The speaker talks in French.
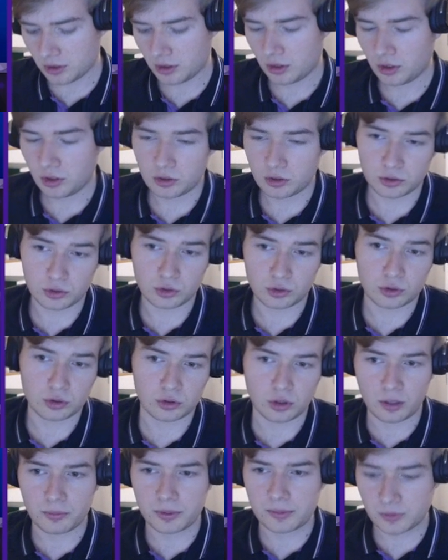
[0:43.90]
euh, en
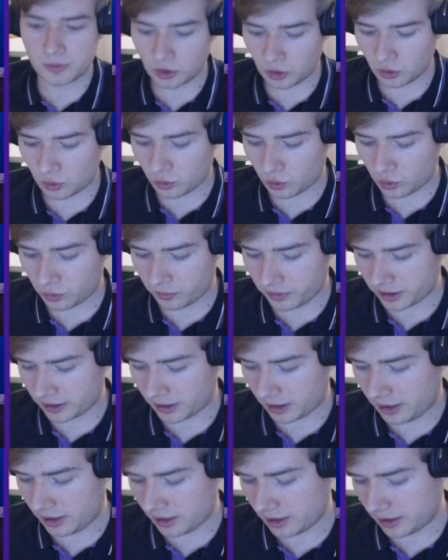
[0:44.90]
même temps qu'on
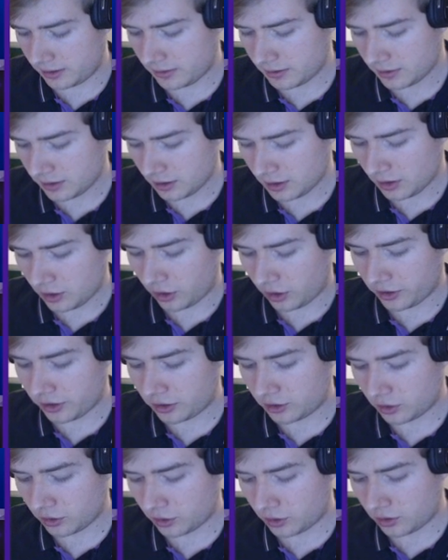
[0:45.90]
combattra. Allez. En
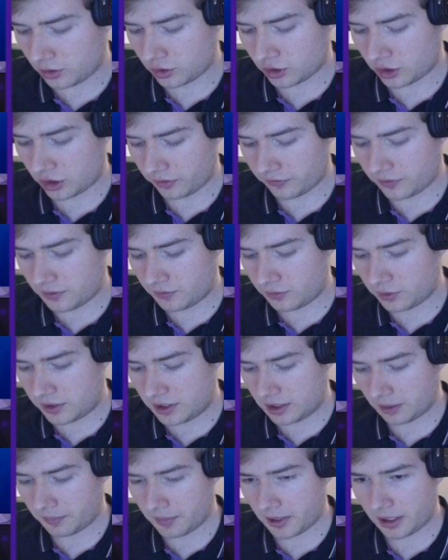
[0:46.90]
attendant, j'ai envie de vous dire,
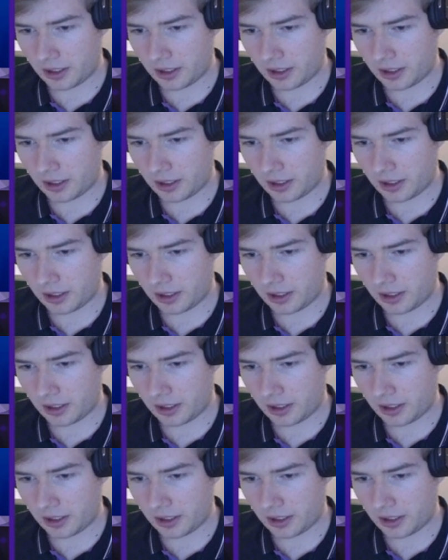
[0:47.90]
ben,